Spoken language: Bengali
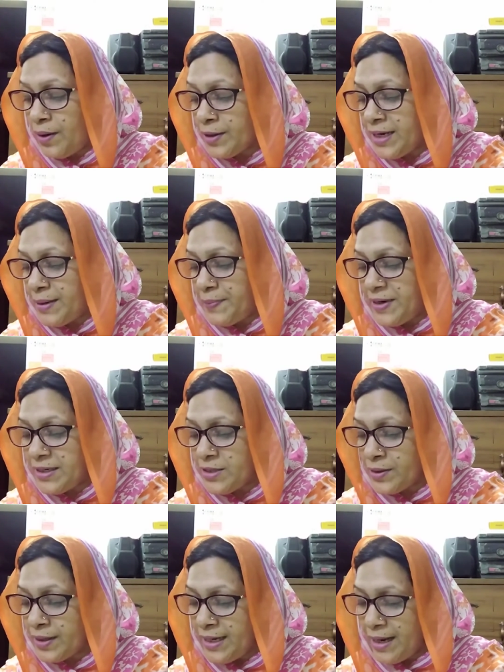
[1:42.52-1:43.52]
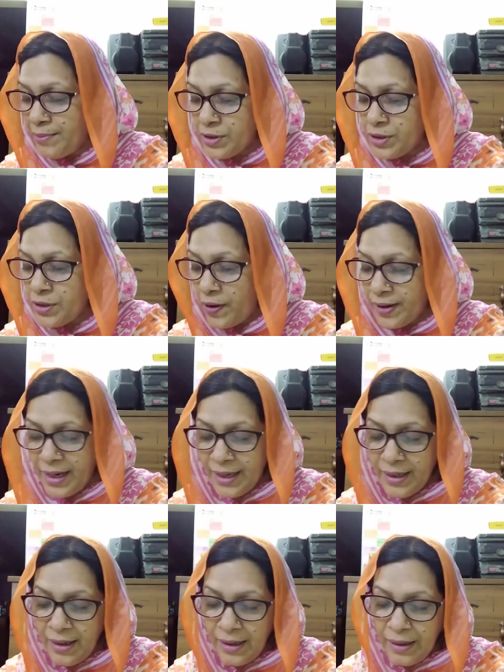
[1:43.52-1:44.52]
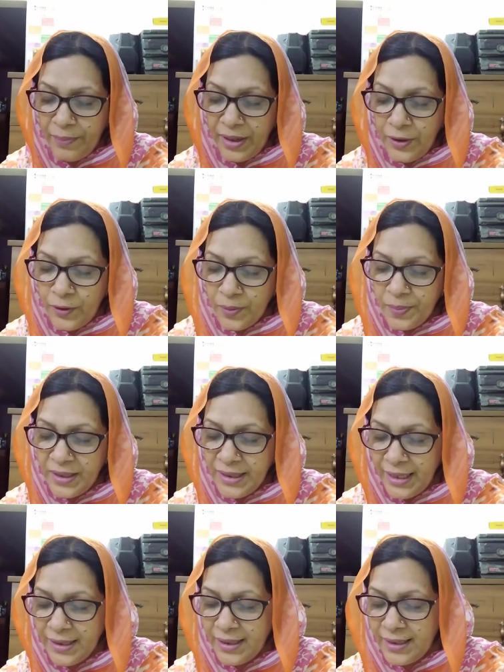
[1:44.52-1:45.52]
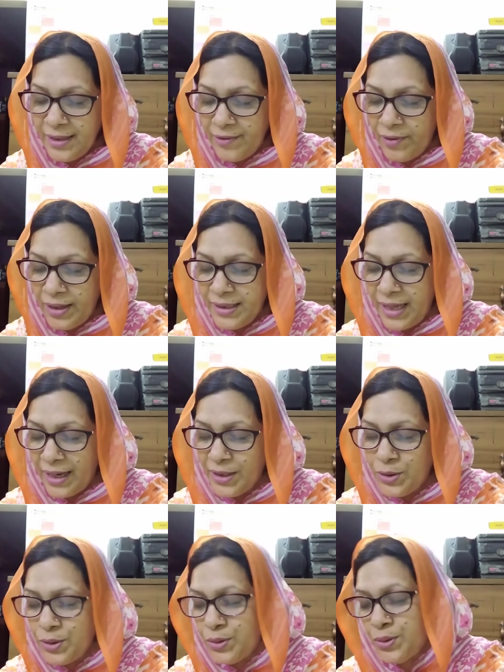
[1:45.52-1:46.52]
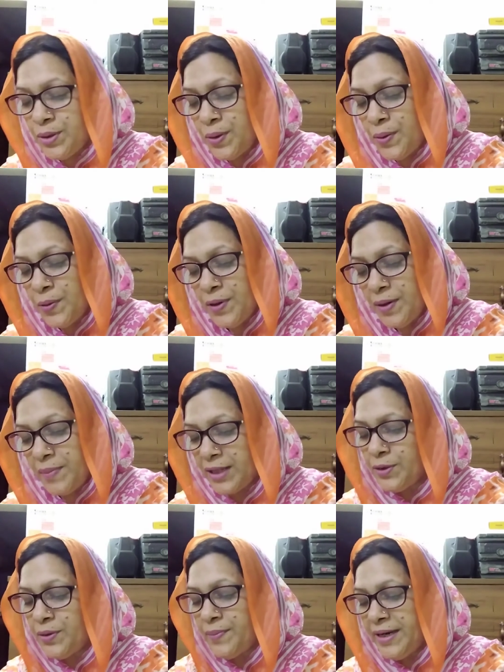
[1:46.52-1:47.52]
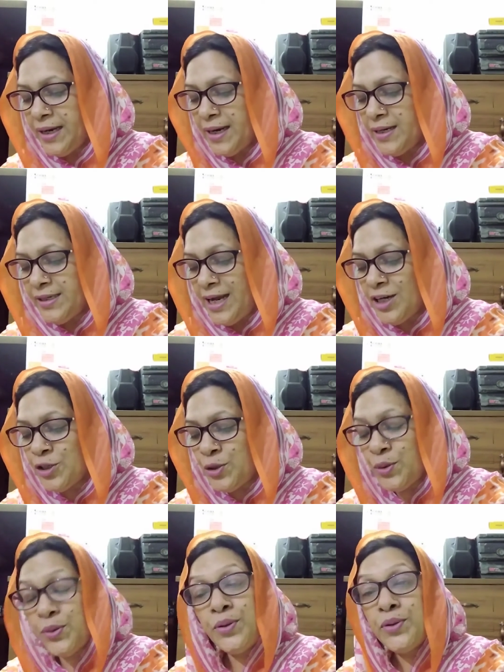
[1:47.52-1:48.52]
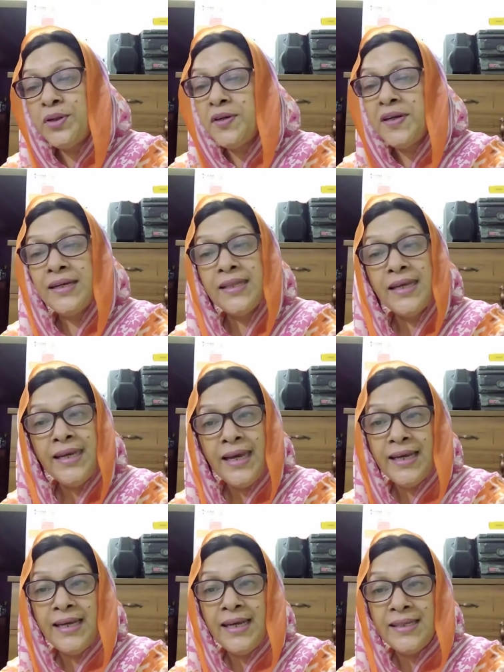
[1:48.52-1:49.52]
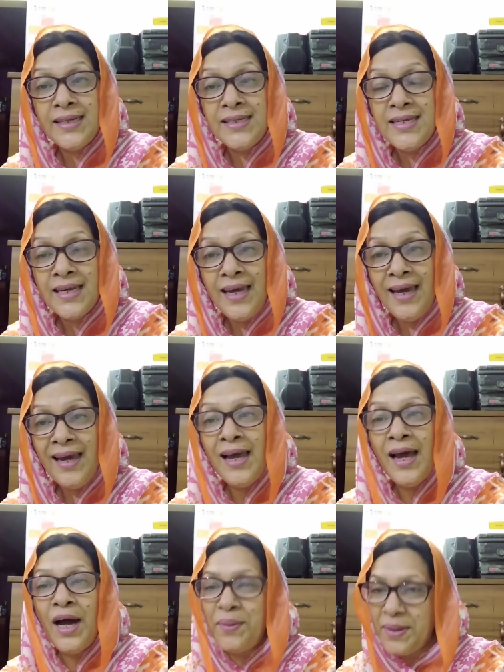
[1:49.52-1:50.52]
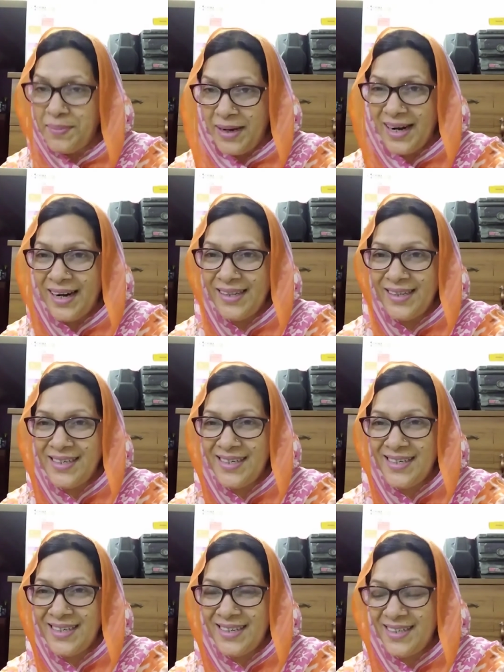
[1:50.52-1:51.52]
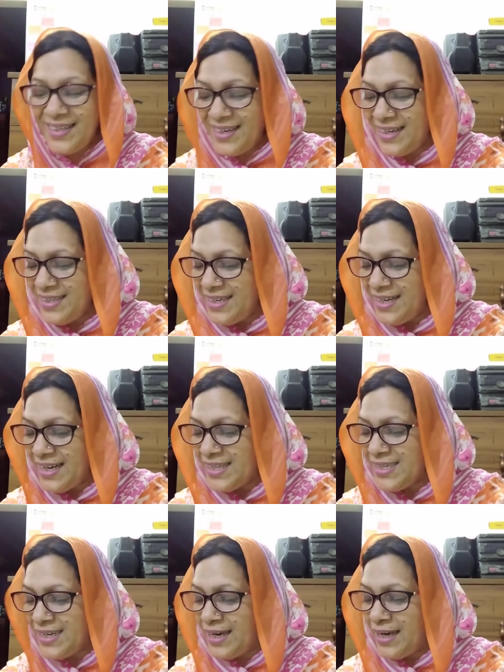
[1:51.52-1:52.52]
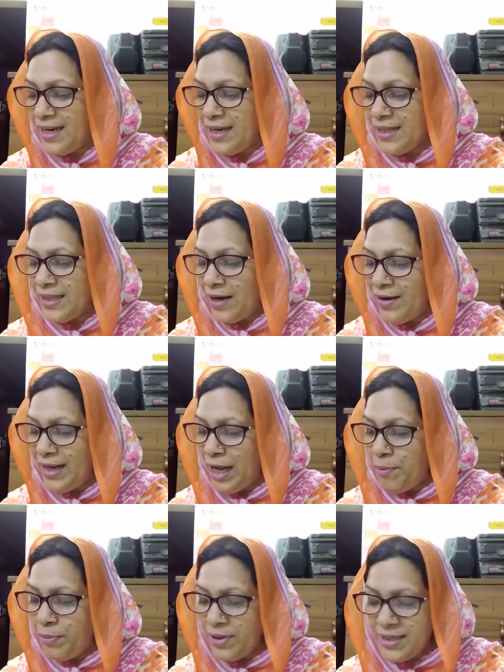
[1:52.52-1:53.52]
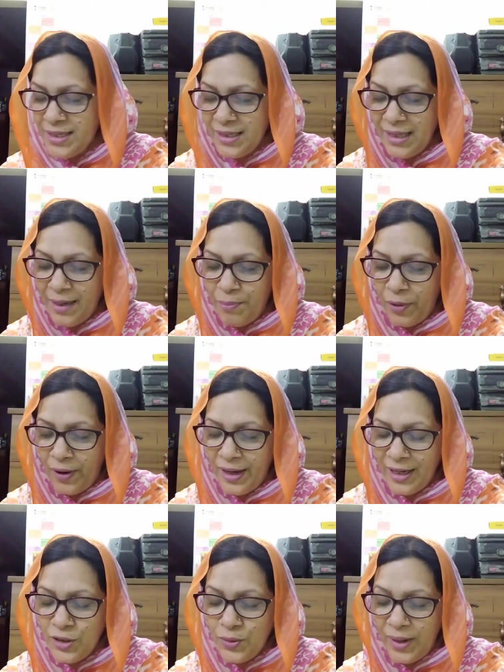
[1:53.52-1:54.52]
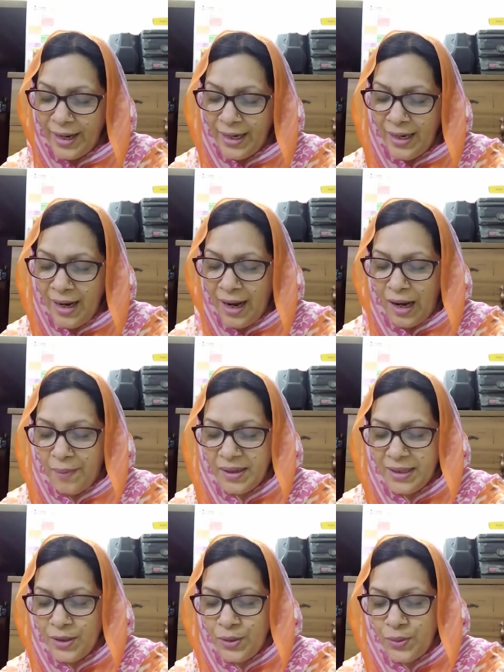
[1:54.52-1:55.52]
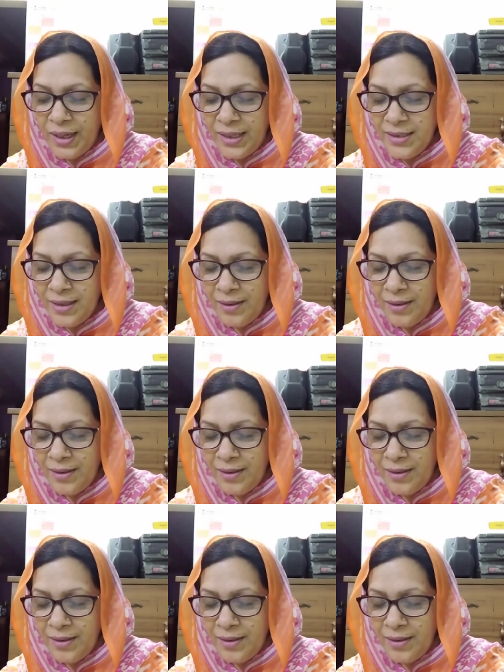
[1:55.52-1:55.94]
লক্ষ্যে বেসরকারি এবং সরকারি বিনিয়োগ বৃদ্ধি ইত্যাদির ফলে দারিদ্র দূরীকরণের মাধ্যমে টেকসই উন্নয়নের দিকে এগিয়ে যাচ্ছে কে আমার বাংলাদেশ ঠিক আছে তাহলে এই পরিস্থিতি পহেলা জুলাই আমাদের দুই